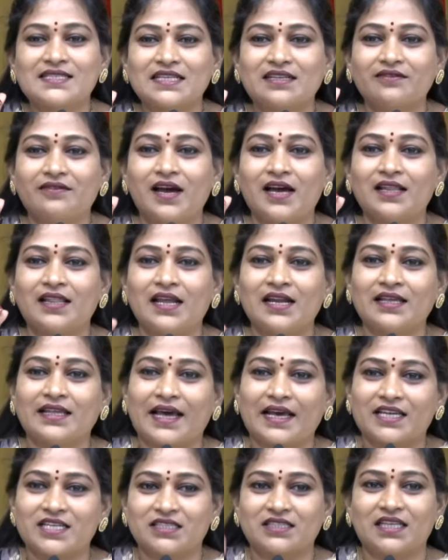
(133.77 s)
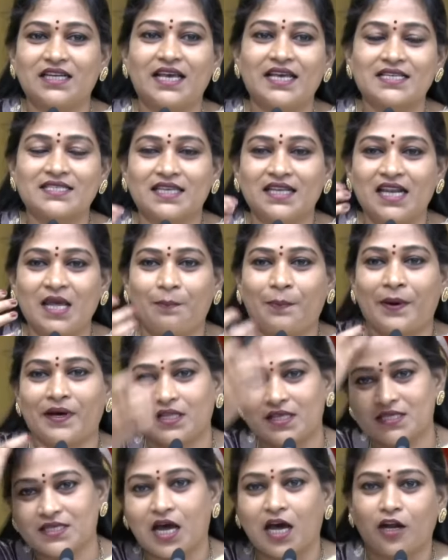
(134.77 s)
ఆశీర్వాదానికి అక్షతలేస్తేనే
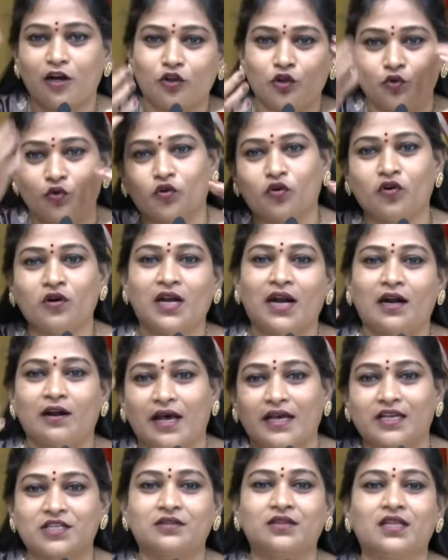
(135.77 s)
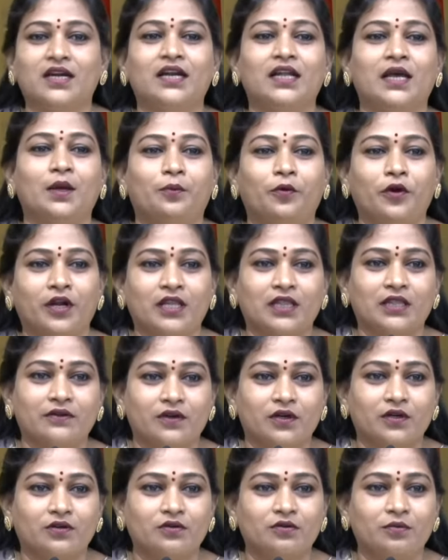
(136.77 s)
పదిసార్లు దువ్వుకున్నాడు అక్షంతలని
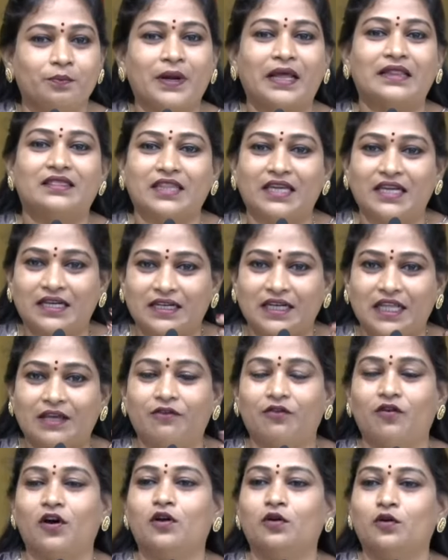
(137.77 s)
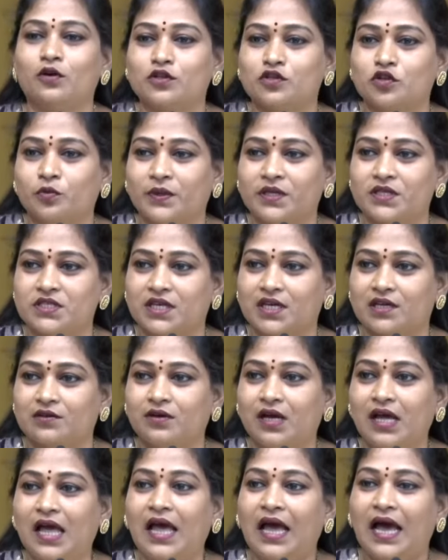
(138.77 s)
అయిపోయినంత వరకు ప్రతి టీవీ వాళ్ళు కూడా
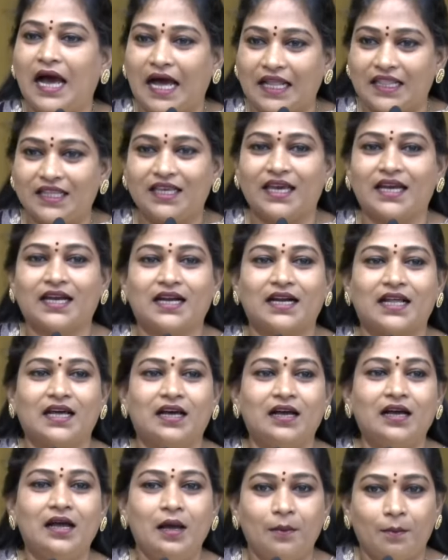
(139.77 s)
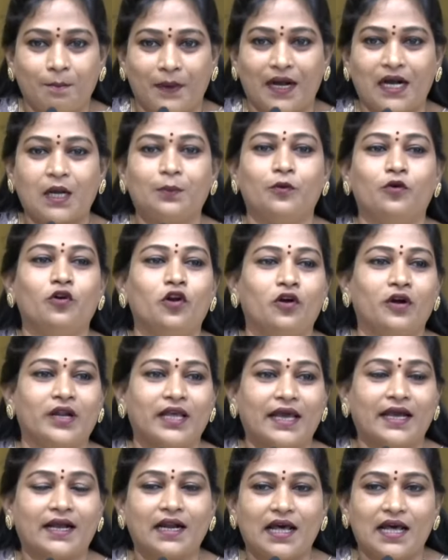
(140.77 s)
చూపించారు అది ఎక్కడ
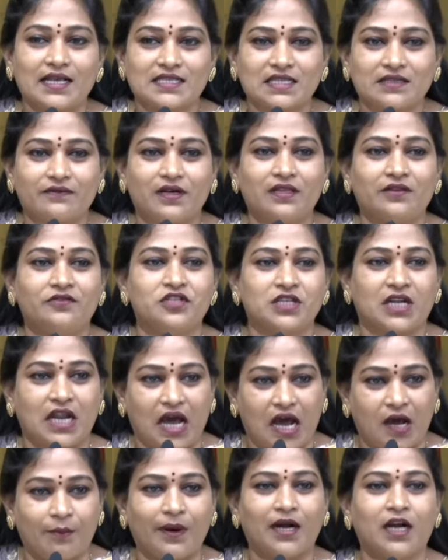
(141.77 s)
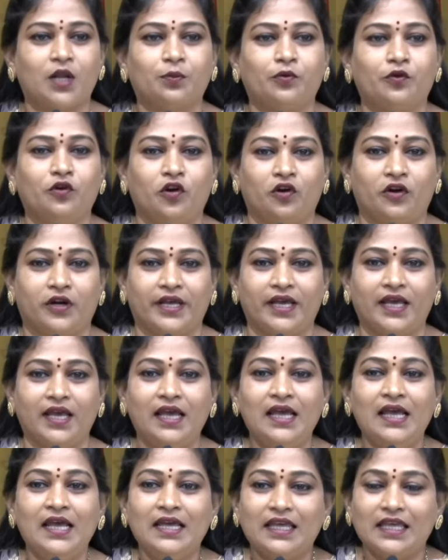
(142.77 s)
మండపంలోనే ఎక్కడ ఆశీర్వాదం ఇచ్చిన ఆ మండపంలోనే
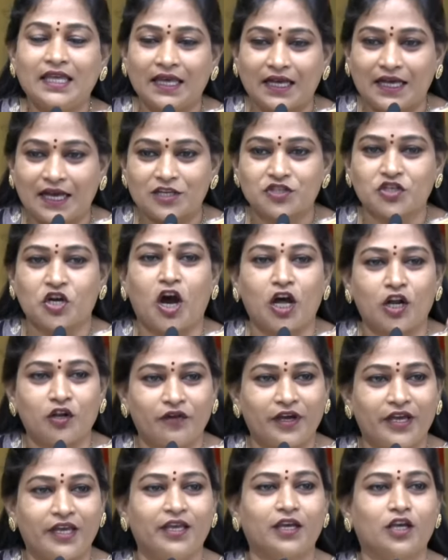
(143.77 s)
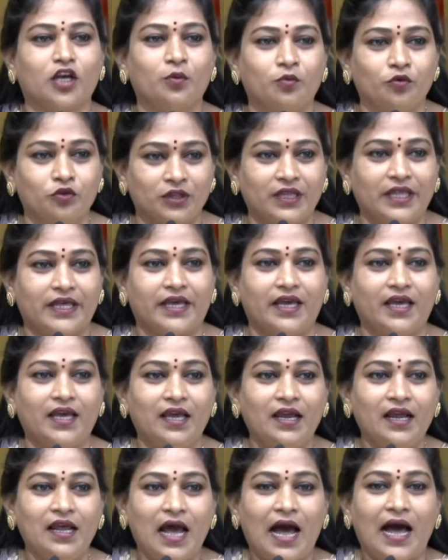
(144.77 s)
ఇంకా సాల్వ్ అయ్యక ముందే
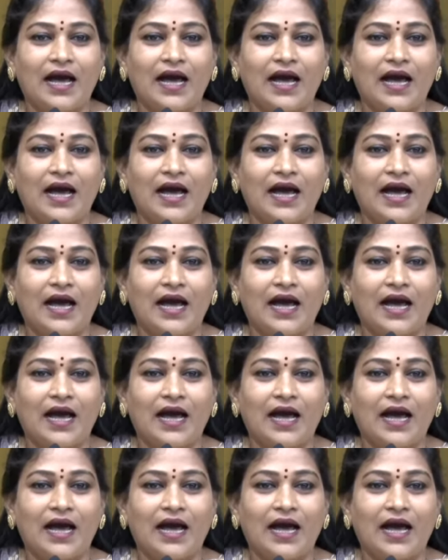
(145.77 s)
